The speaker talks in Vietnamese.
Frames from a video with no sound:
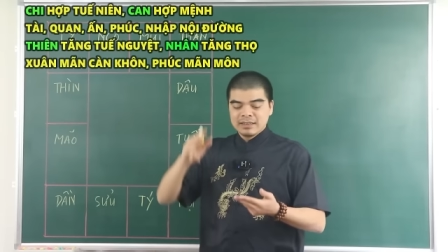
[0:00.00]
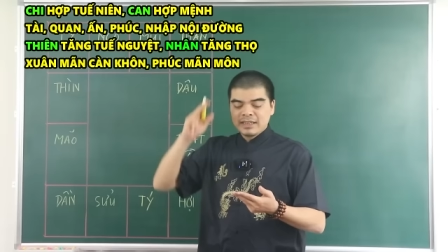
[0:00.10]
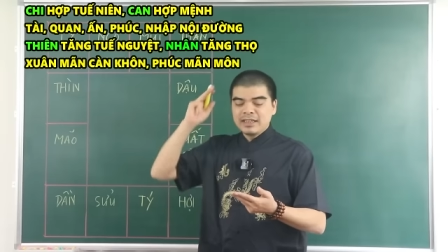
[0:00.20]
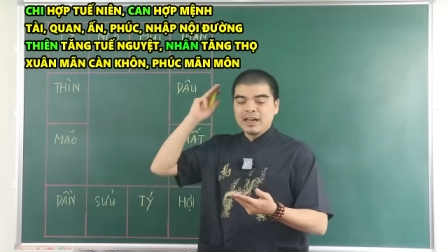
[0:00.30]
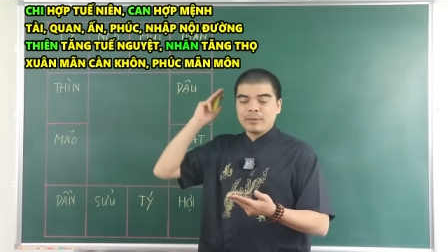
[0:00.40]

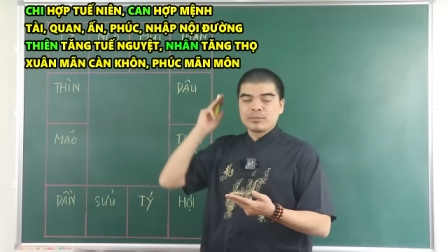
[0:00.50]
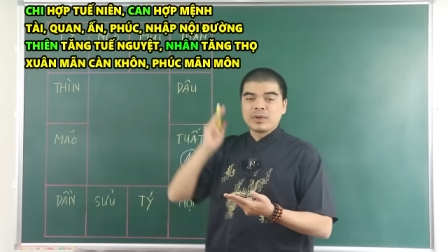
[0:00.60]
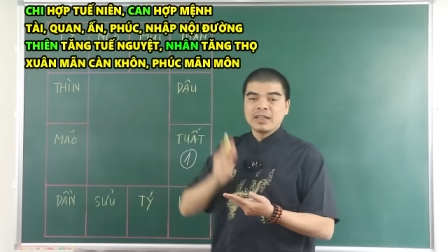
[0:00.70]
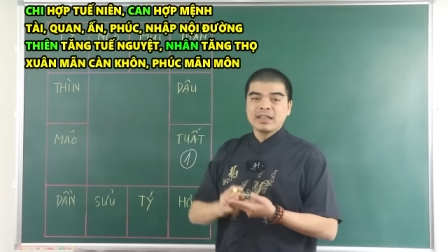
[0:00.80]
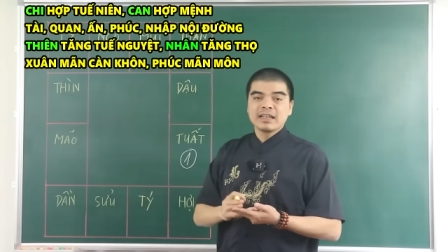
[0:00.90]
Chi hợp
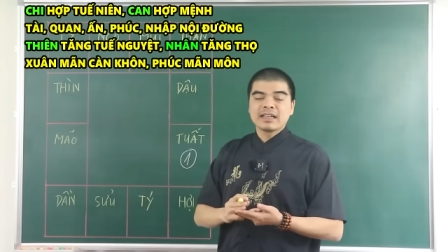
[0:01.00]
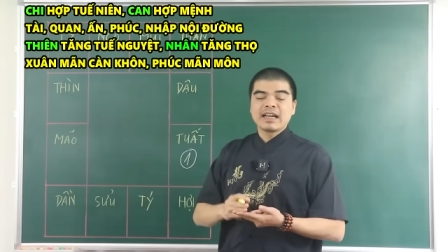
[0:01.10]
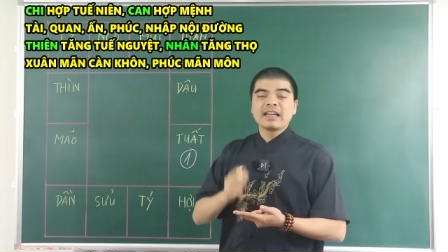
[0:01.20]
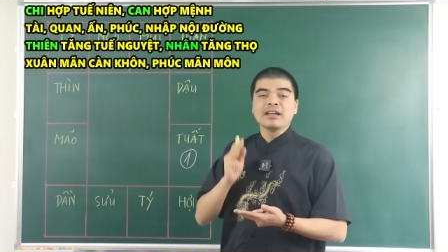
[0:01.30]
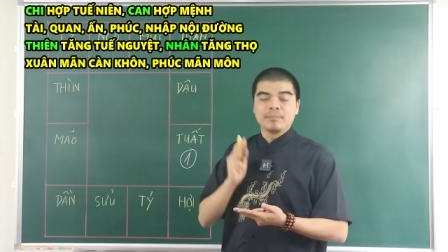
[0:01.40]
tuế niên,
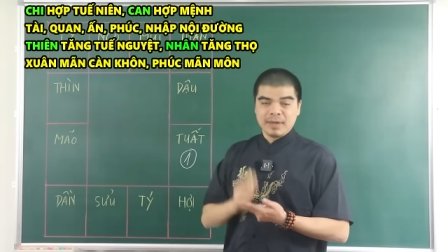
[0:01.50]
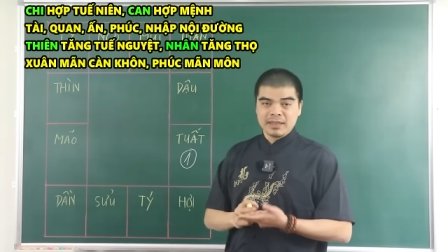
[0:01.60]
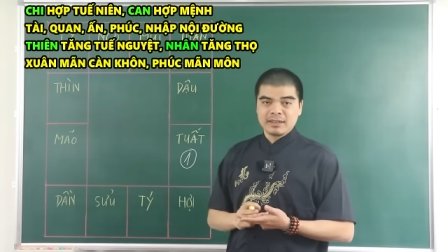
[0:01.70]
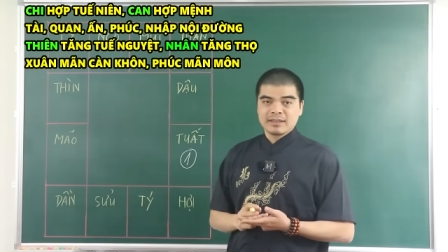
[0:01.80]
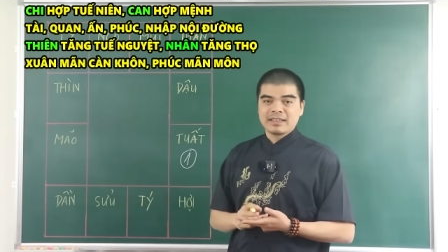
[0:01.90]
can hợp
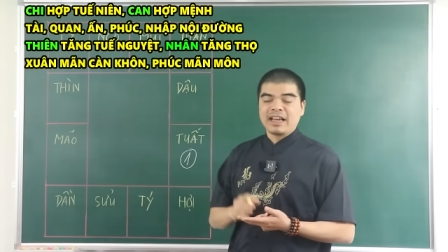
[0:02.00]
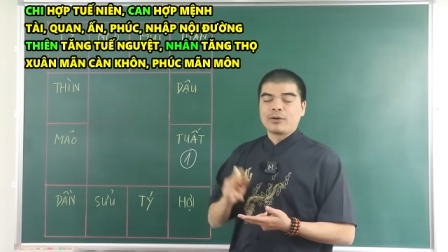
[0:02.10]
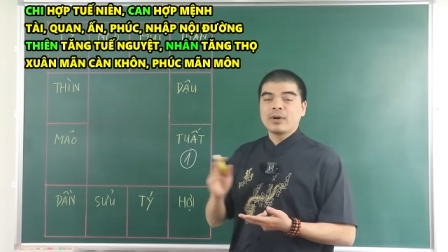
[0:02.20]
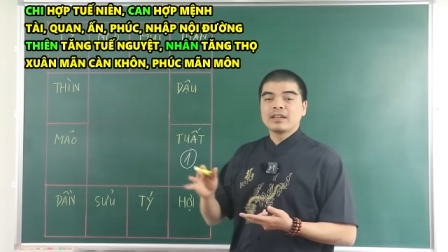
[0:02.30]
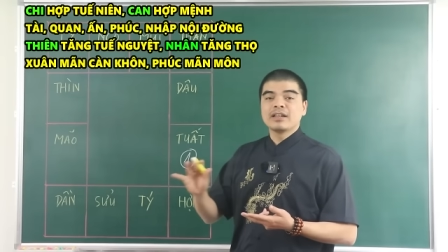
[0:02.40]
mệnh,
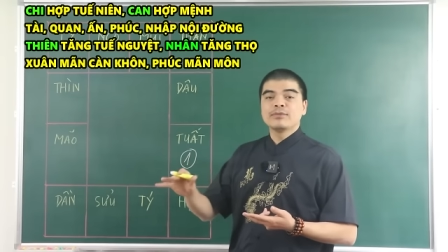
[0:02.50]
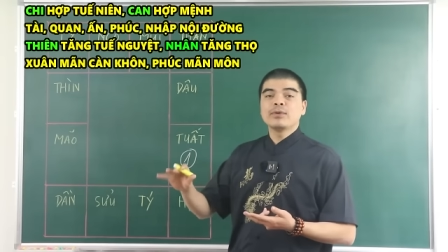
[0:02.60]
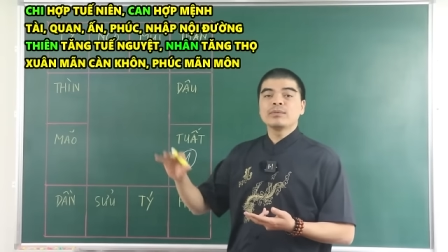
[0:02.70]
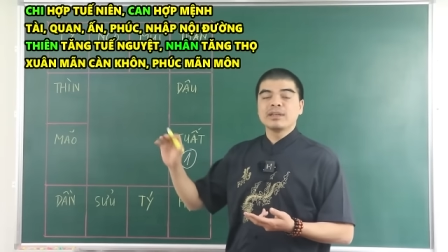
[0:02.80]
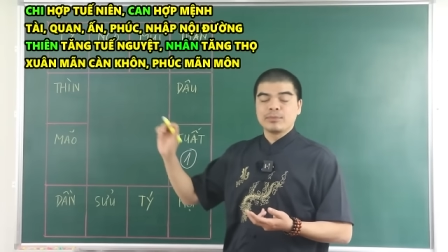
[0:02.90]
tài quan ấn
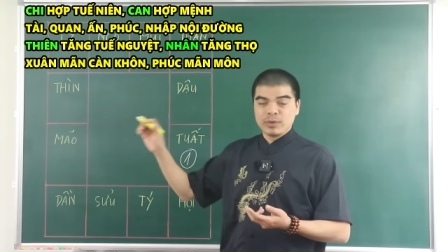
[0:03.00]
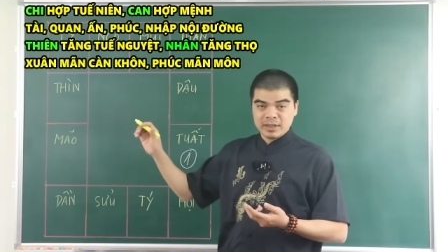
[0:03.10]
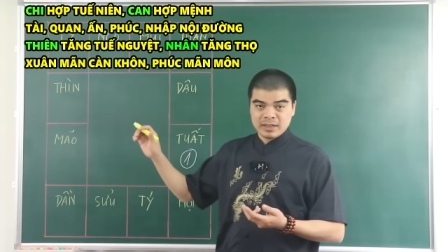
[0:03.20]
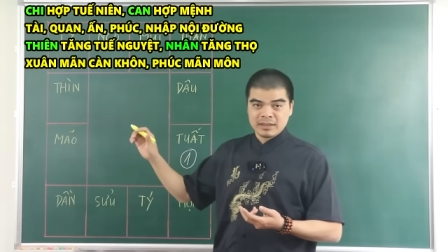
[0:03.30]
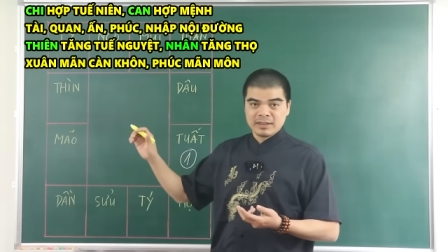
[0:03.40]
phúc nhập nội
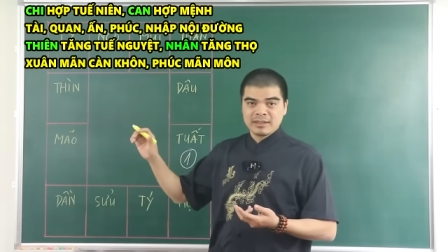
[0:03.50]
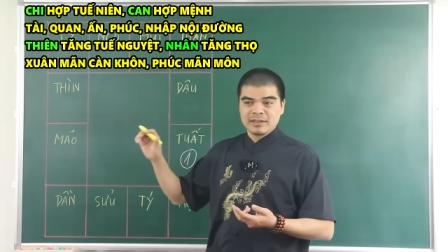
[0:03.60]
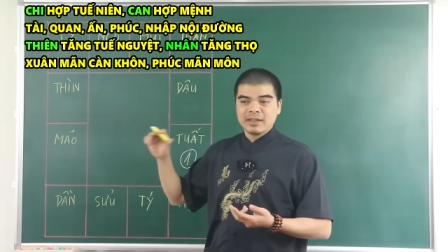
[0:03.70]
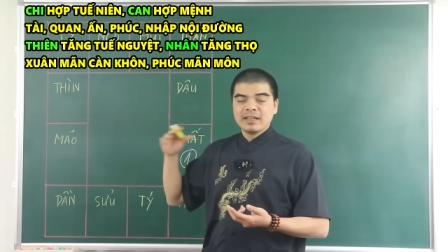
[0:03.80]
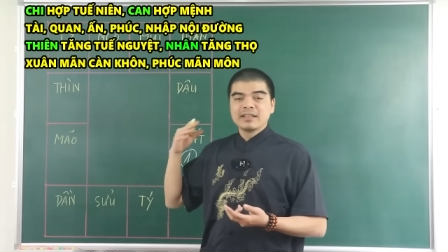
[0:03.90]
đường.
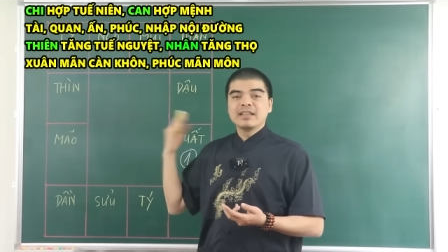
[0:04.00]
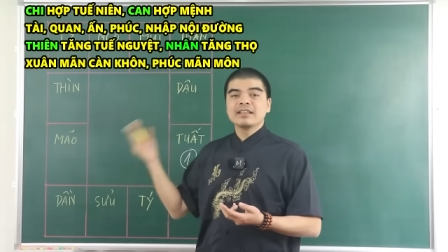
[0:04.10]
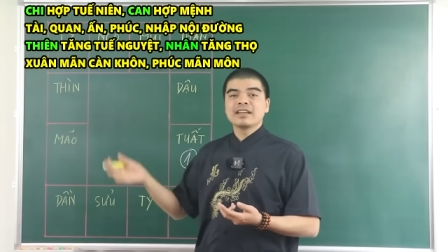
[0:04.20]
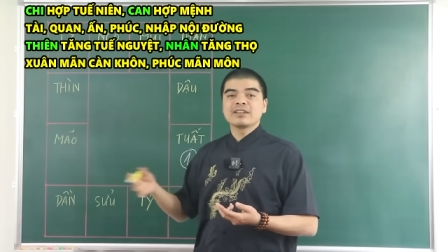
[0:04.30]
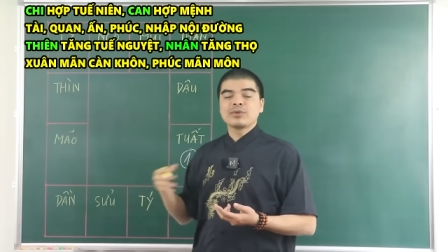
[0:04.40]
Đó.
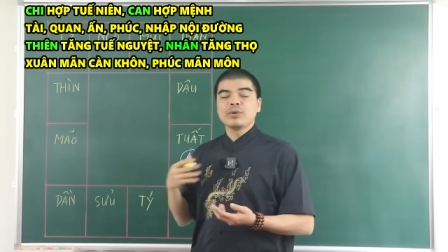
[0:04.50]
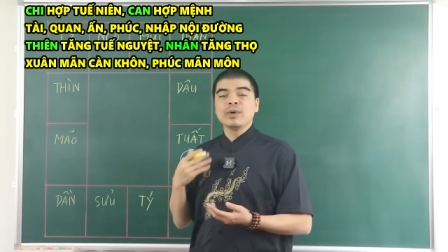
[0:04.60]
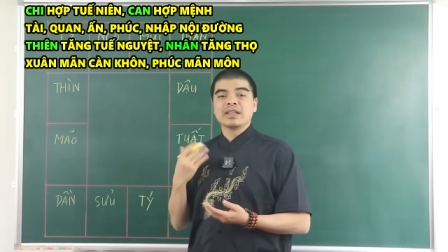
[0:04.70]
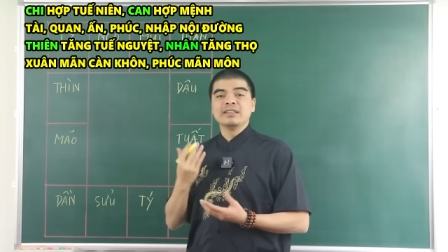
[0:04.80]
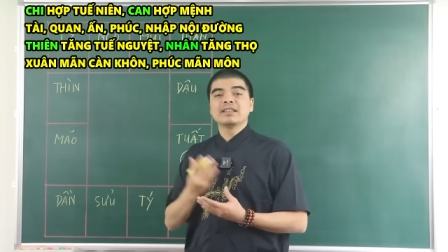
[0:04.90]
Thiên tăng tuế
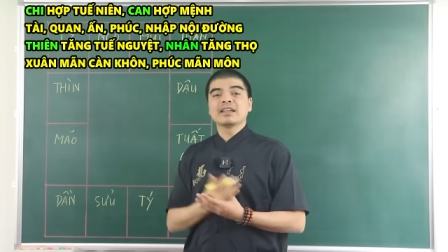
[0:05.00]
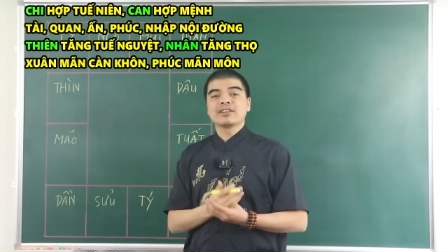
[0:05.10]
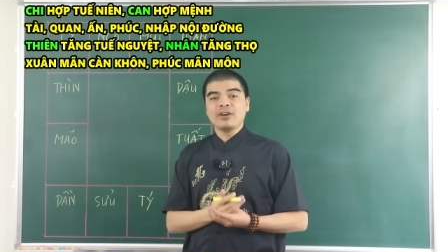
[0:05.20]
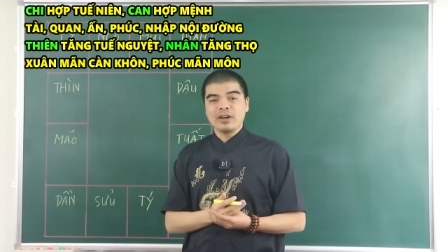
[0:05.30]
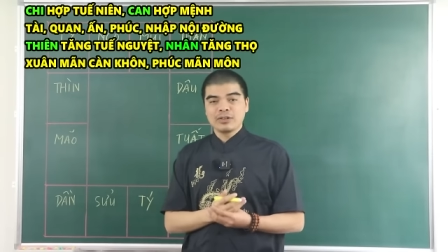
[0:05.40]
nguyệt, nhân
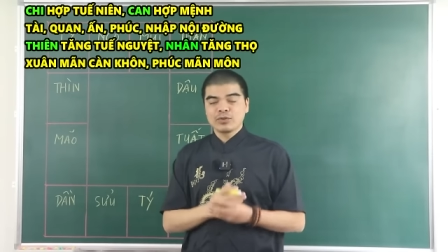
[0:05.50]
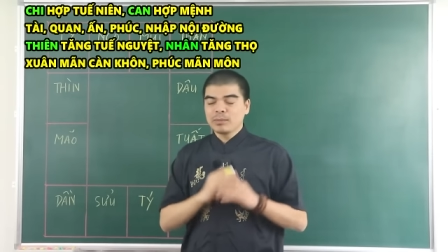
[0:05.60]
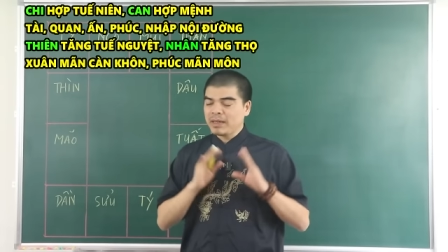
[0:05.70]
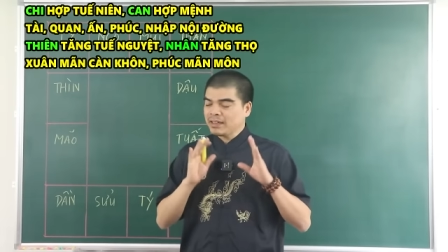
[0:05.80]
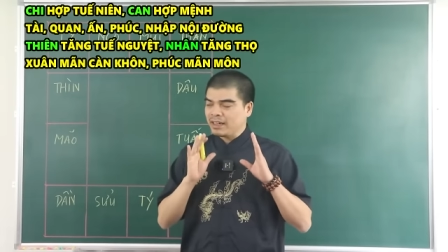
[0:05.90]
tăng thọ,
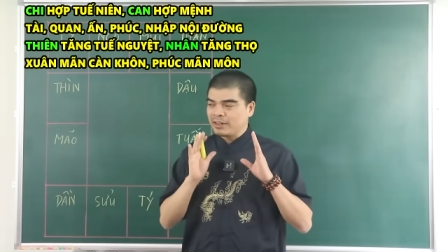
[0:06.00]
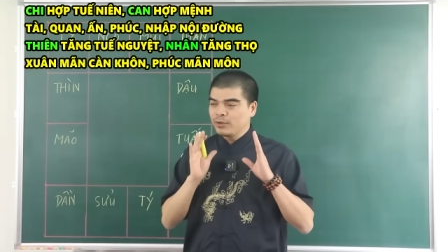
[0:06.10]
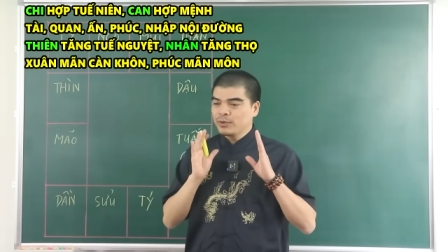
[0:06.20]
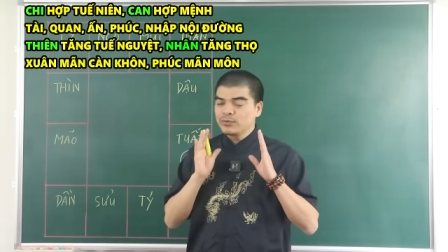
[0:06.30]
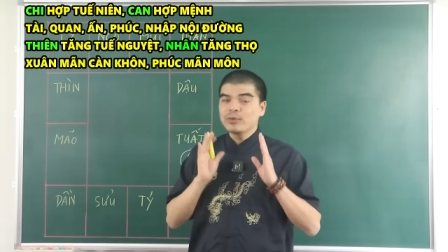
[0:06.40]
xuân mãn cản
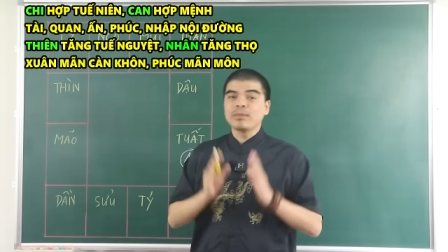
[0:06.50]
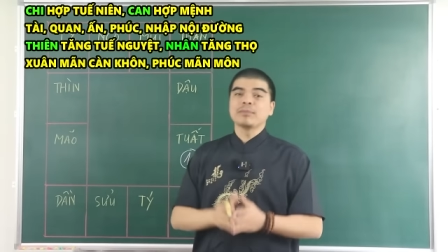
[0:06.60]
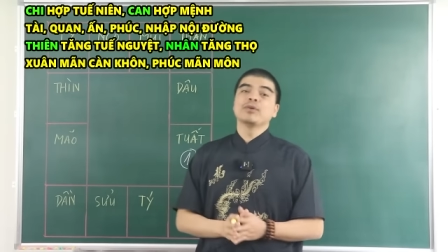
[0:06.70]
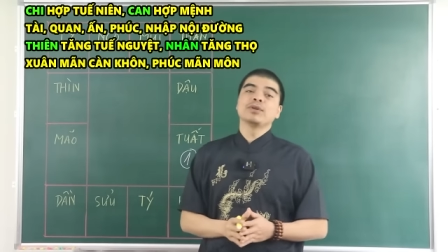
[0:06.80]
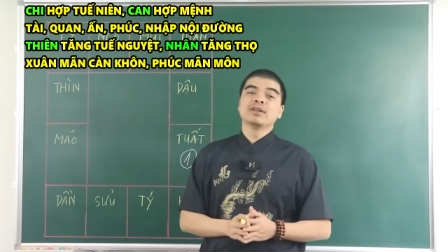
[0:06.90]
khôn, phúc
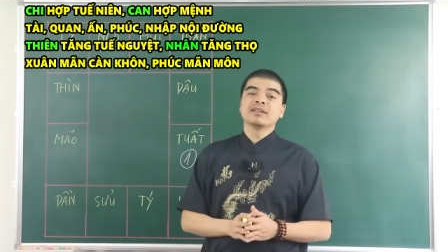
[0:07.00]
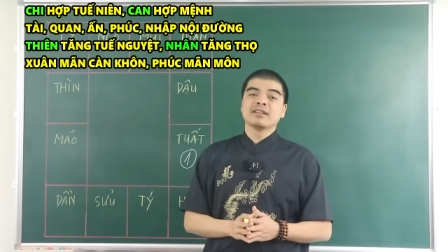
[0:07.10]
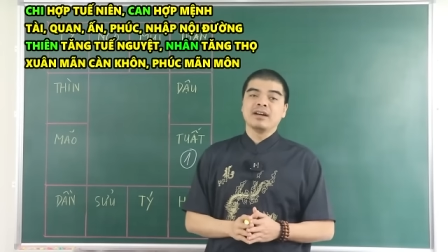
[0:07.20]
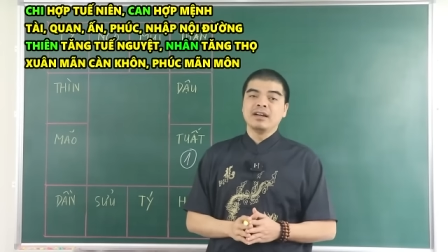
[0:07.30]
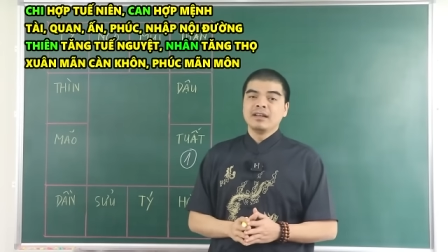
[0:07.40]
mãn môn.
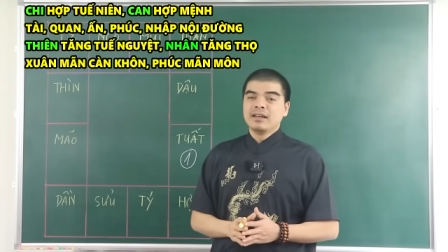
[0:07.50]
Đó.